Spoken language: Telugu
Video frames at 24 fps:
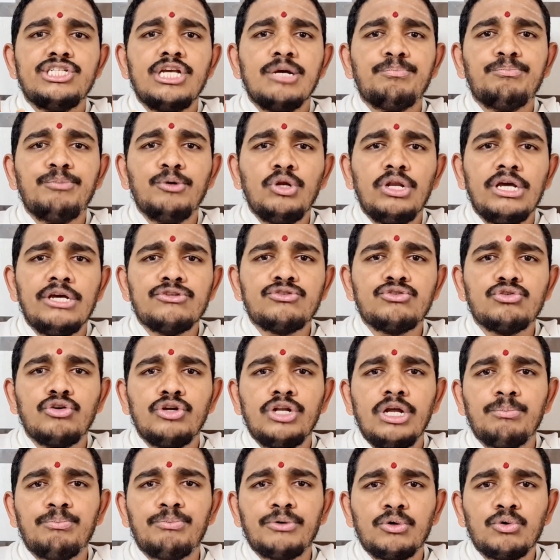చెప్పులు
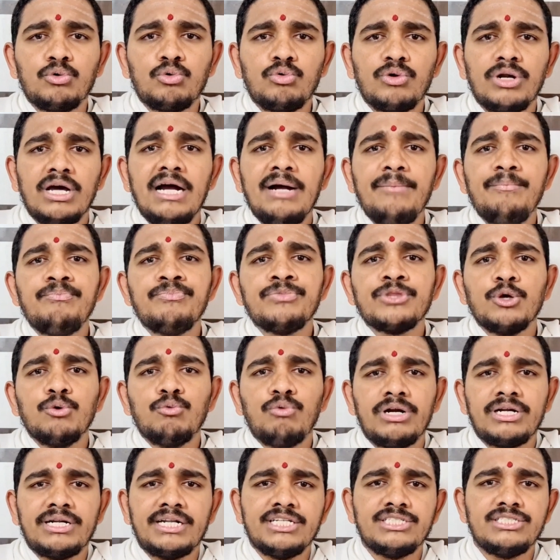వేసుకుని ఎప్పుడూ కూడా
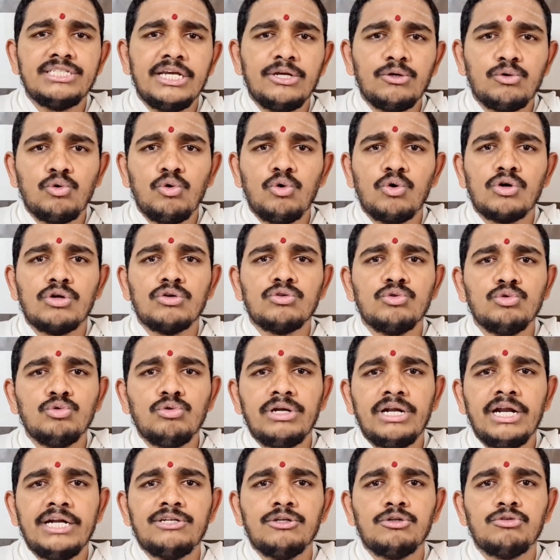వంట చేయకూడదు
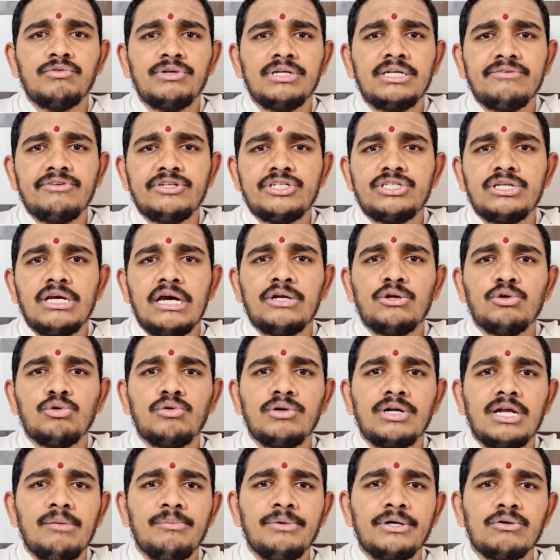అనేటటువంటి విషయాన్ని
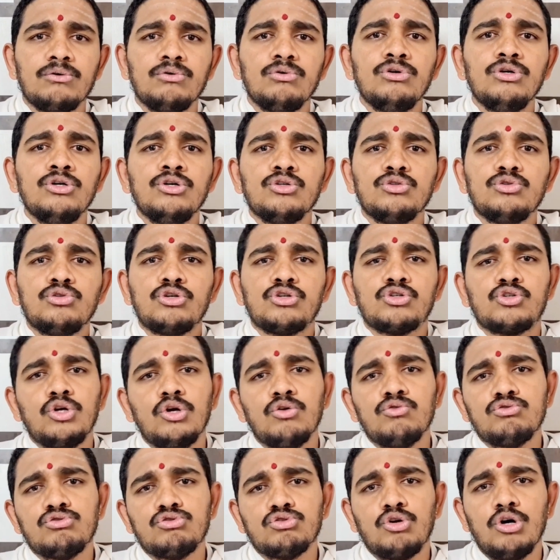కూడా మనం
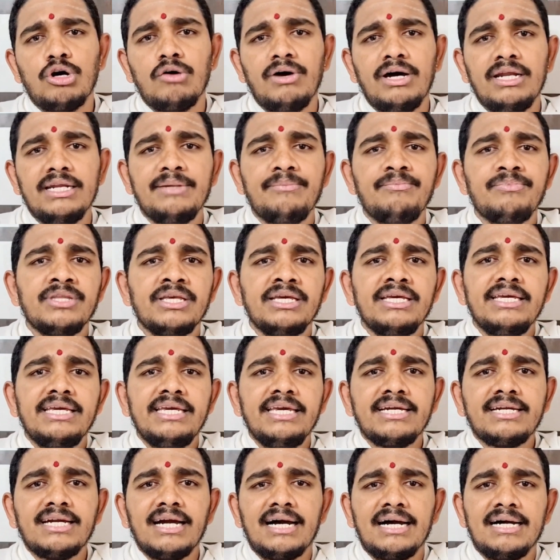దృష్టిలో ఉంచుకోవాలి
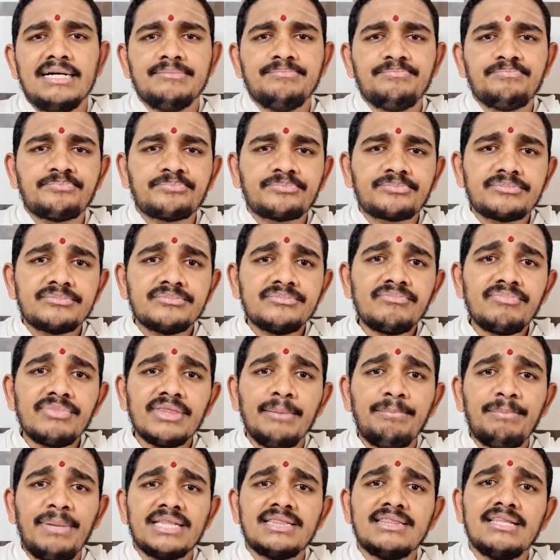ఇక
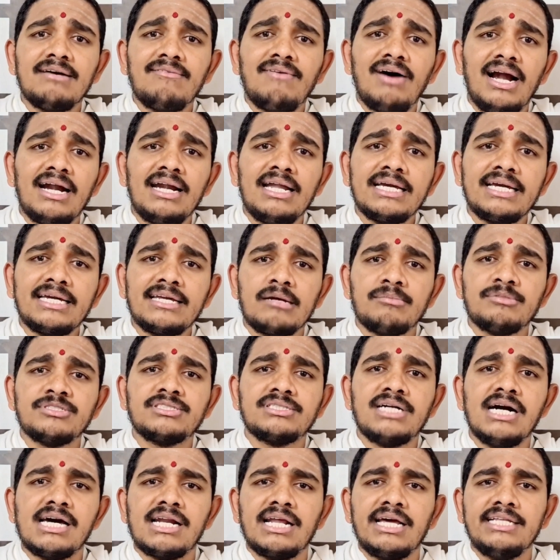పెద్దవాళ్ళకి
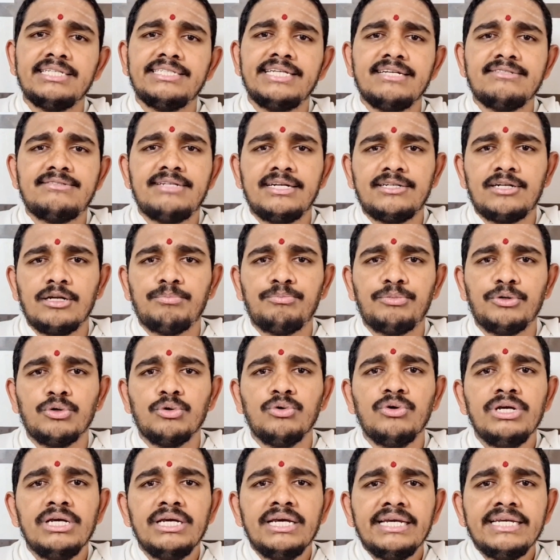నమస్కారాలు
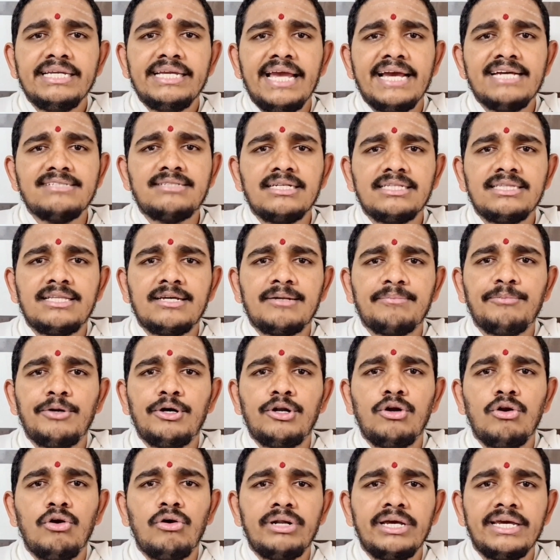చేసేటప్పుడు ఏ
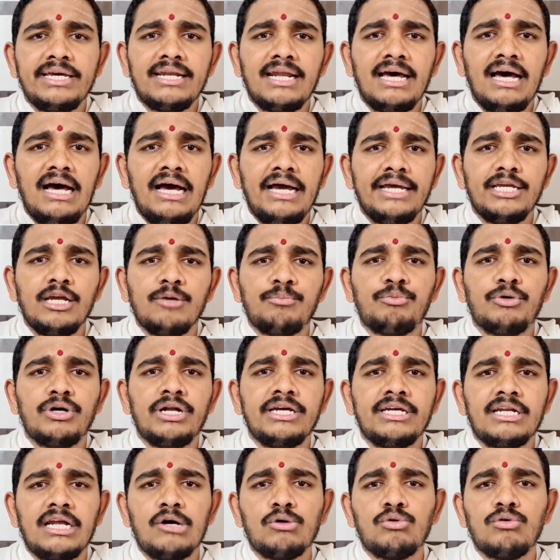సందర్భంలోనైనా
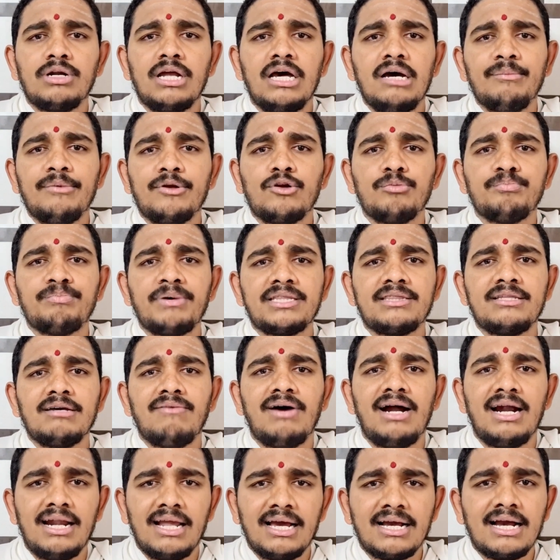ఎప్పుడైనా కూడా మనం
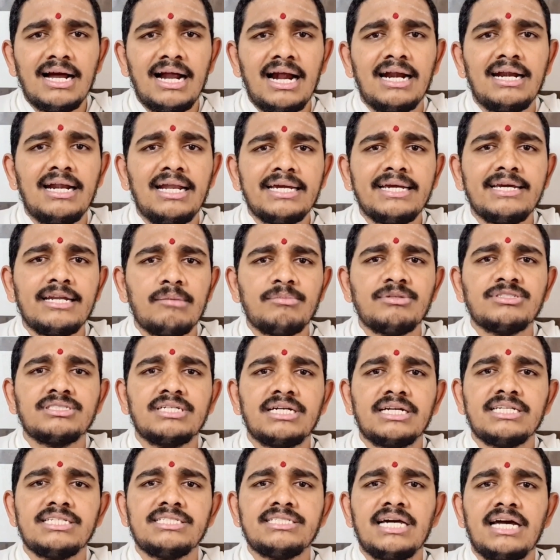పెద్దవాళ్ళ కాళ్ళకి
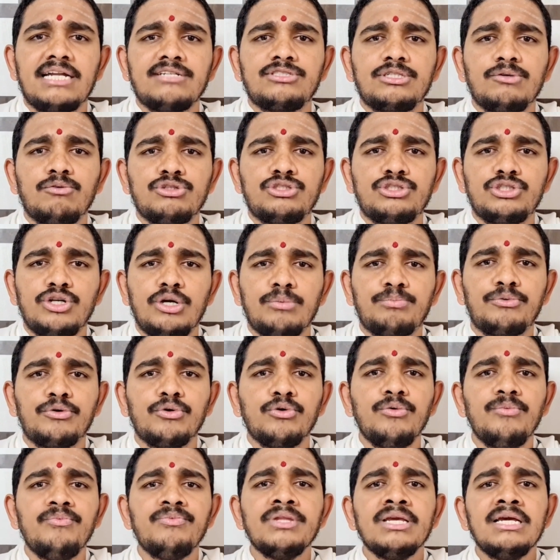నమస్కరించాల్సి
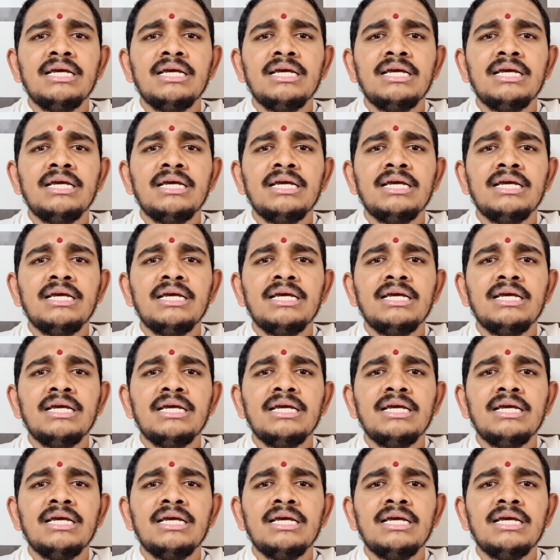వచ్చినప్పుడు